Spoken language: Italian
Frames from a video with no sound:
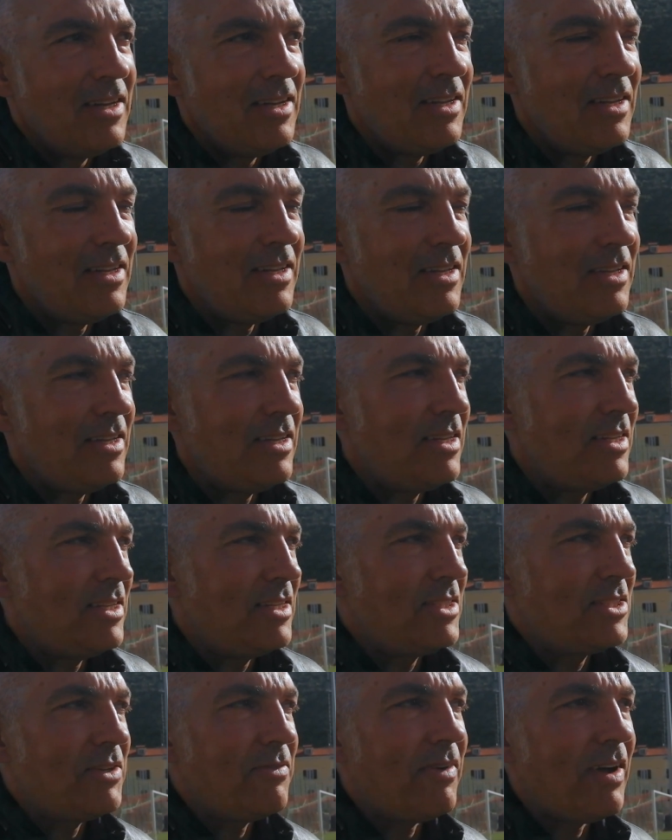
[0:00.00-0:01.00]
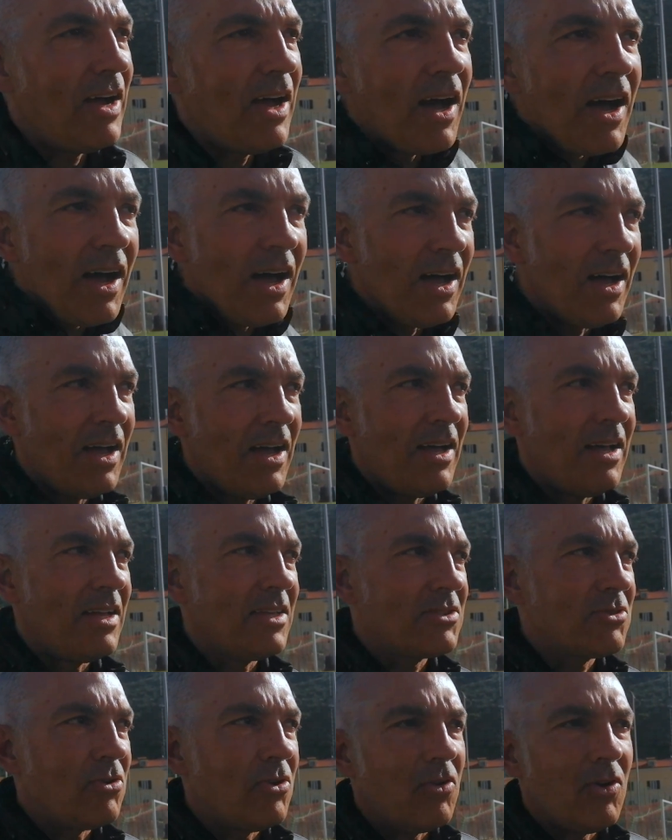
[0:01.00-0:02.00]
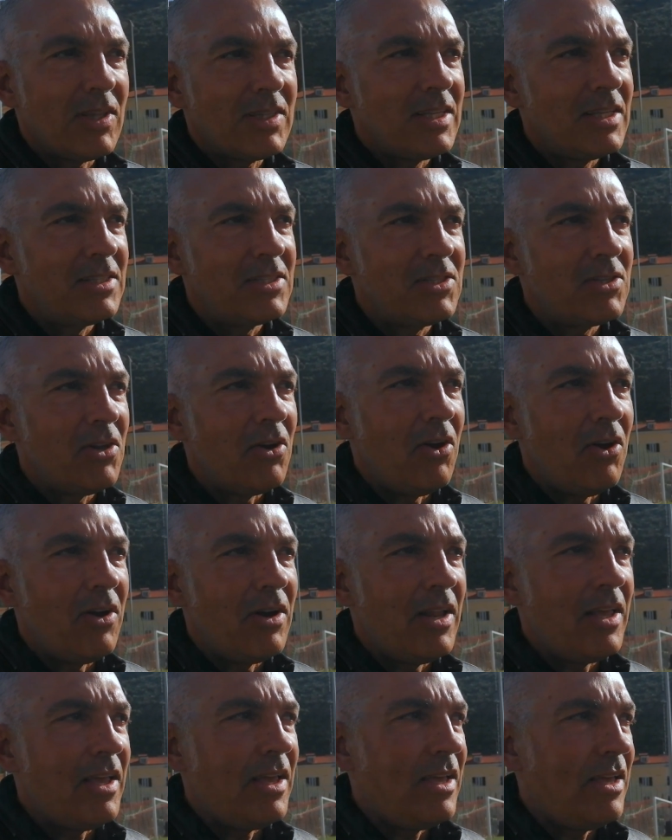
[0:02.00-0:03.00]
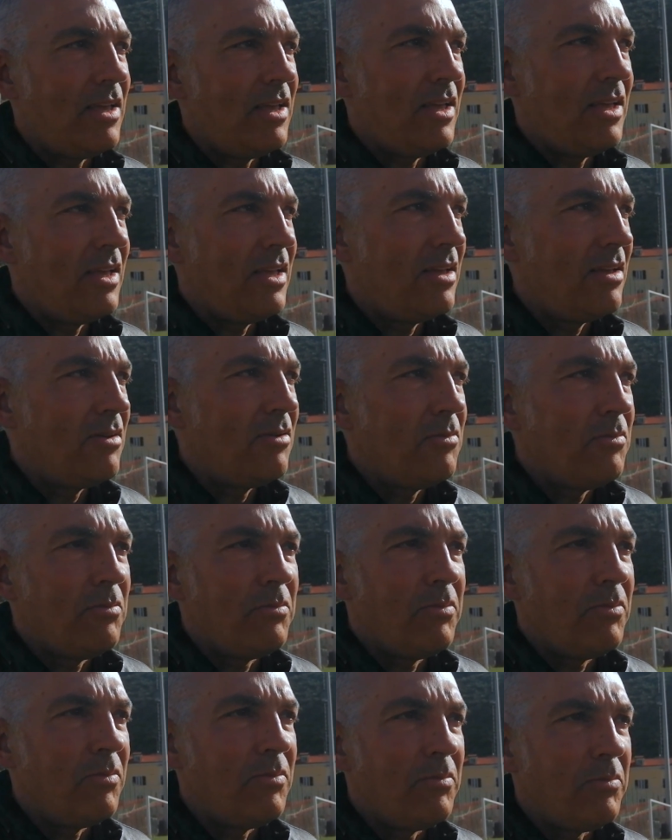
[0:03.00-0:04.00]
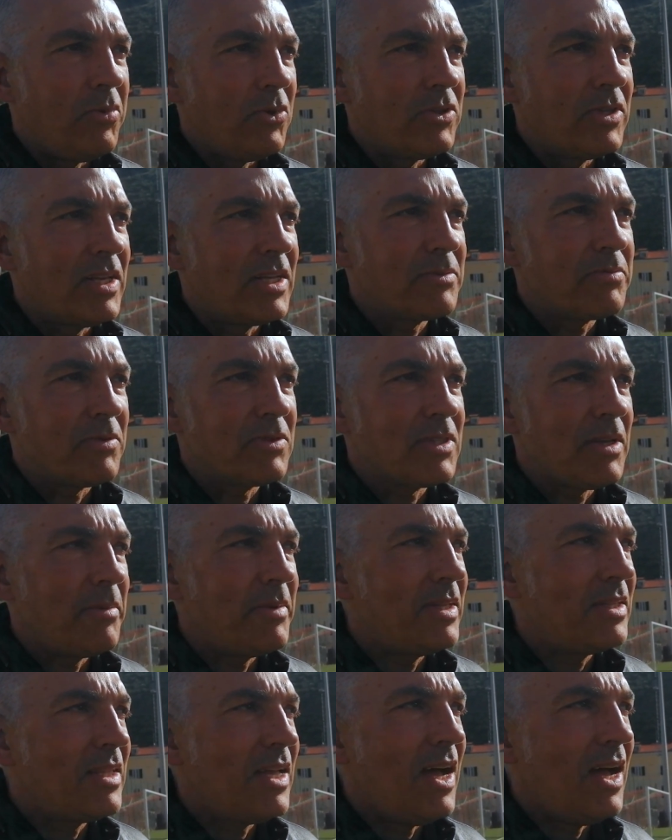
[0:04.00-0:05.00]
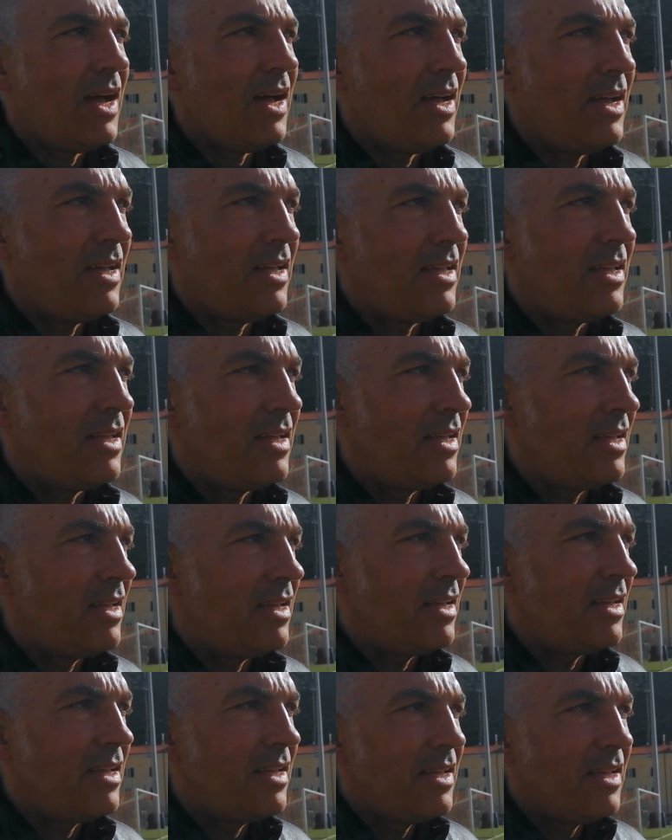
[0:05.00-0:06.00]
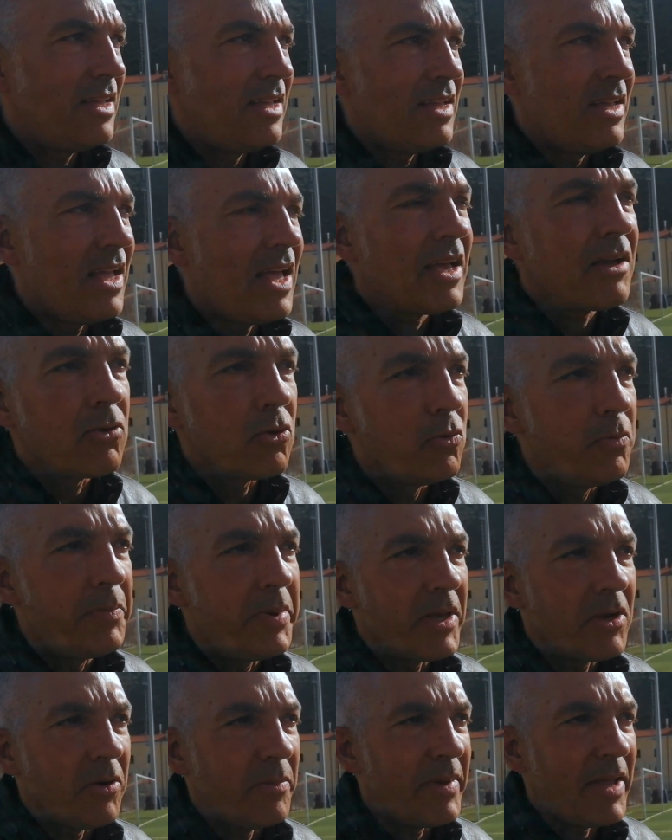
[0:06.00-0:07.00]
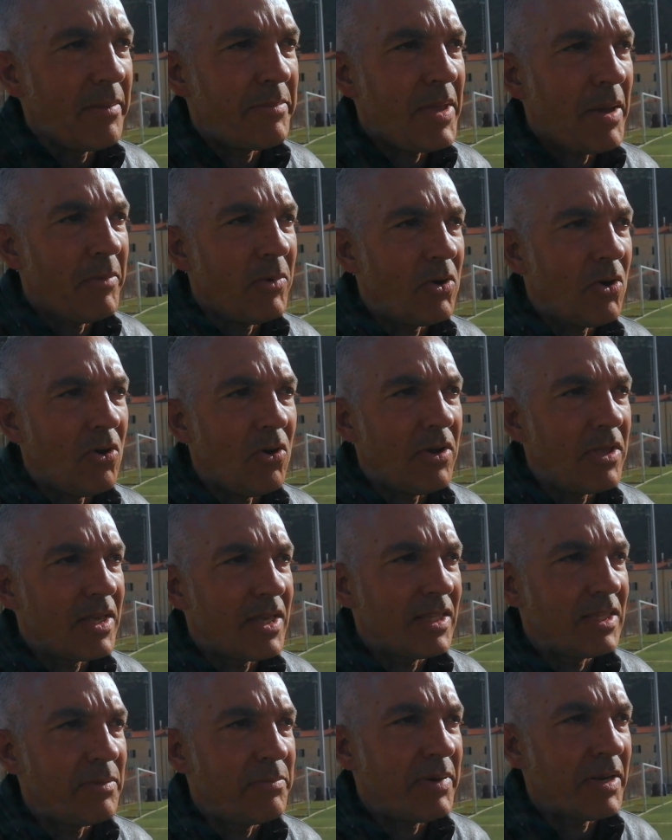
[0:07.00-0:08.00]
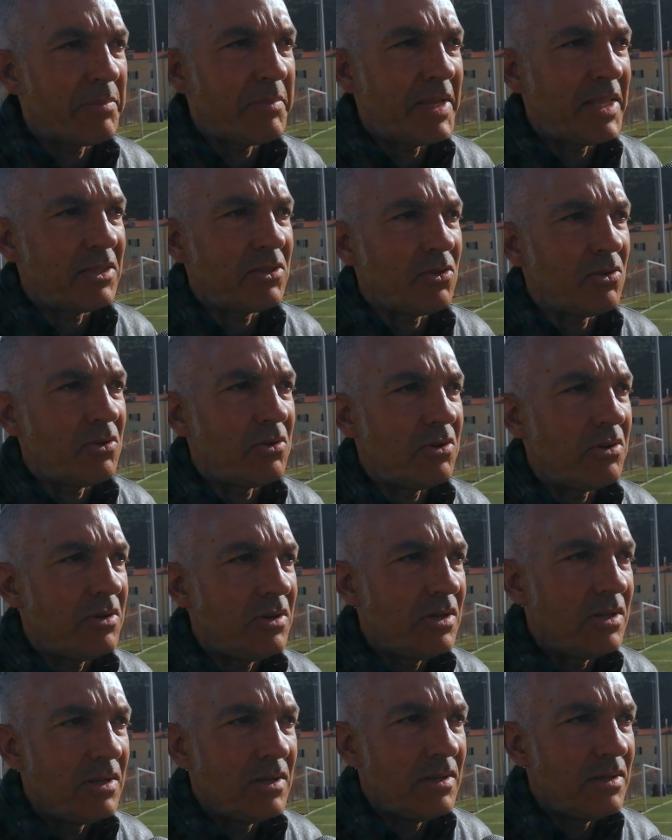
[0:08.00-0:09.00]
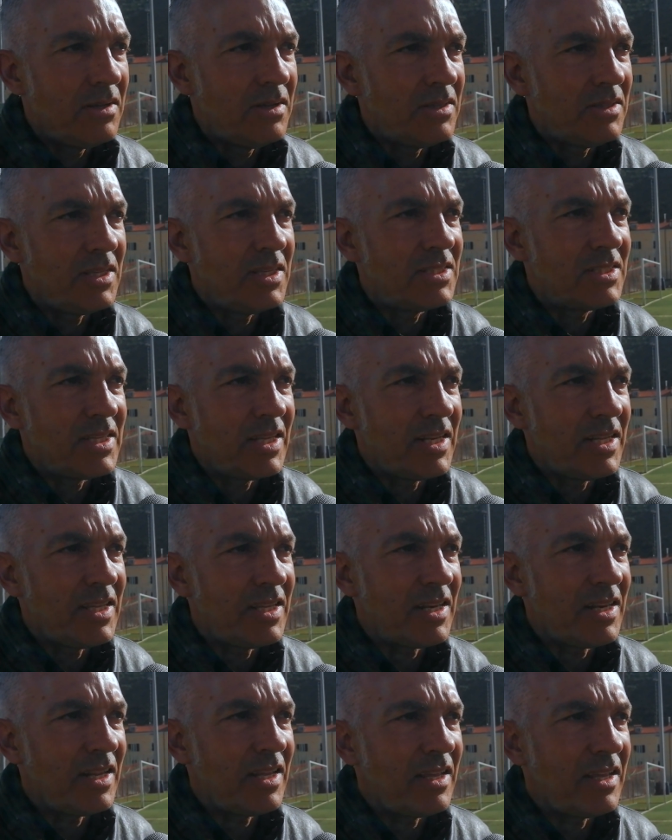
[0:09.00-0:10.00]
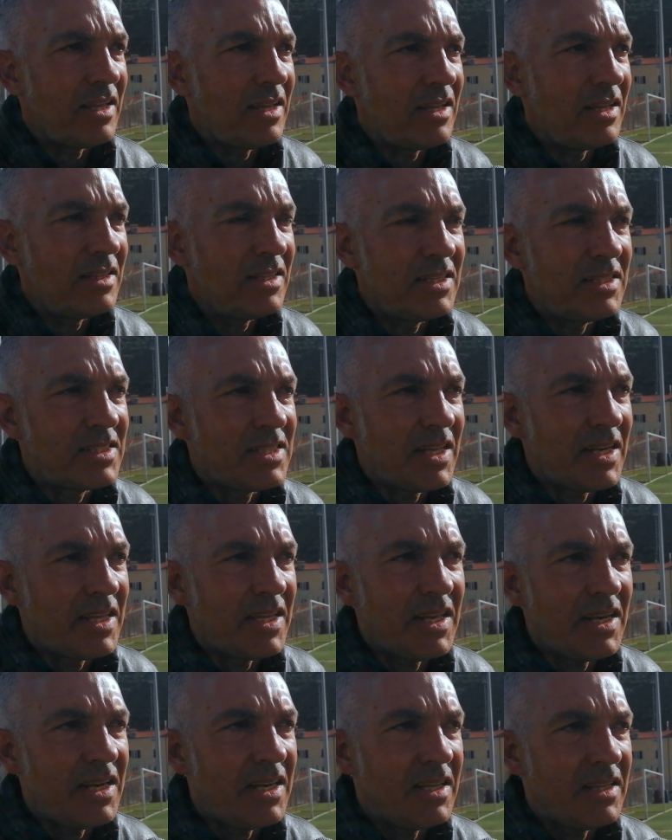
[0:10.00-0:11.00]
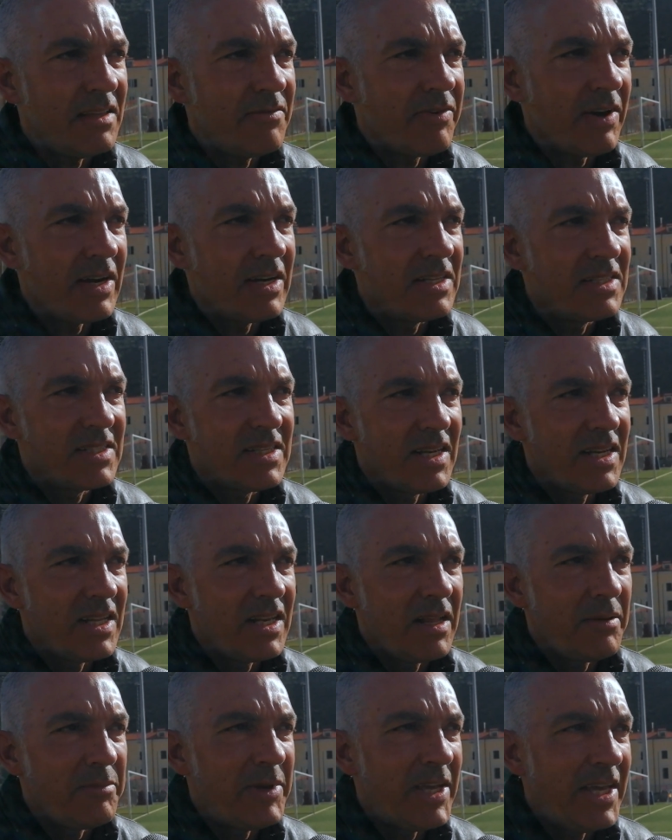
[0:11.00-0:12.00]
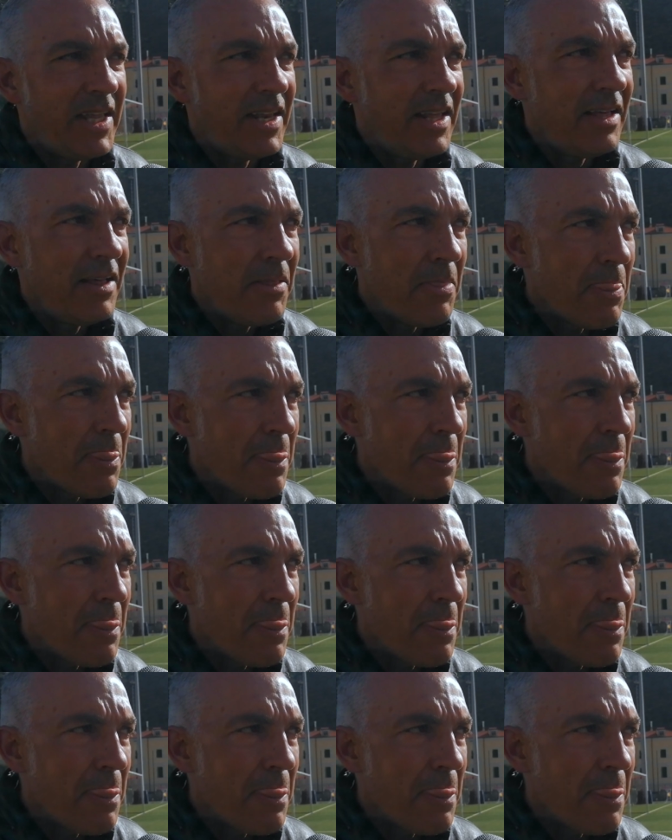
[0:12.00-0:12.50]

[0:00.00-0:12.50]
eh, ci va solo attenzione, un po' di responsabilità e, e gruppi come abbiamo noi che ti permettono di, inserirne, di inserirli, di farli inserire bene,